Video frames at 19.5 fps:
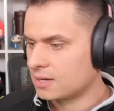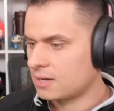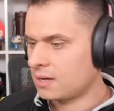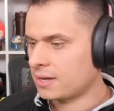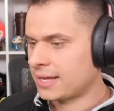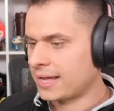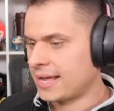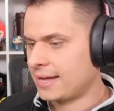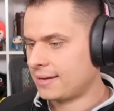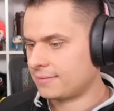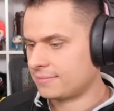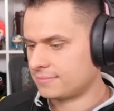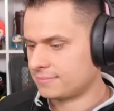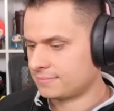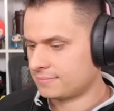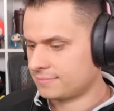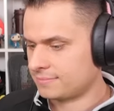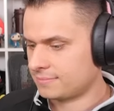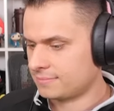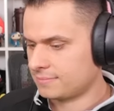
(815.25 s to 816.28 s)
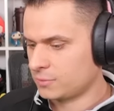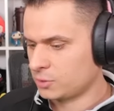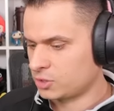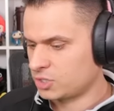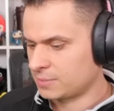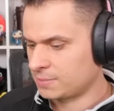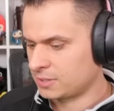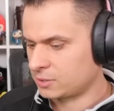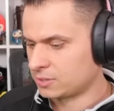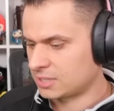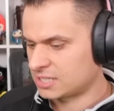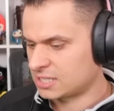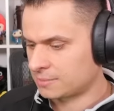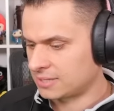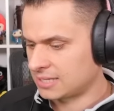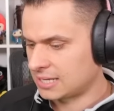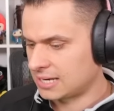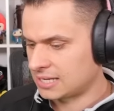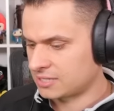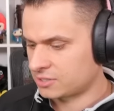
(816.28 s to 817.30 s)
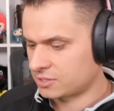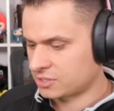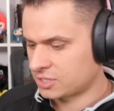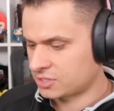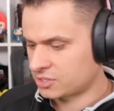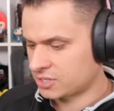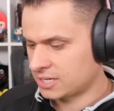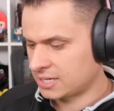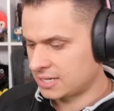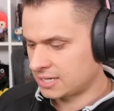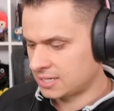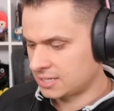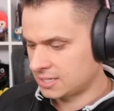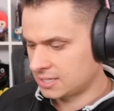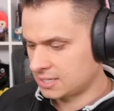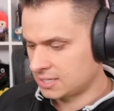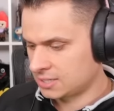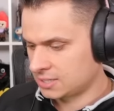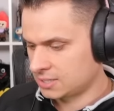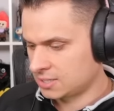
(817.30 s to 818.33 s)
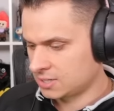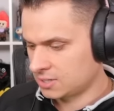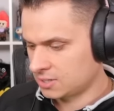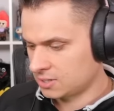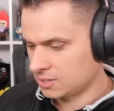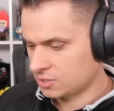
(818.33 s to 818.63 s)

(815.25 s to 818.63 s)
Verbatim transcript: Okej. Okay. Musimy tutaj sobie nalać troszeczkę do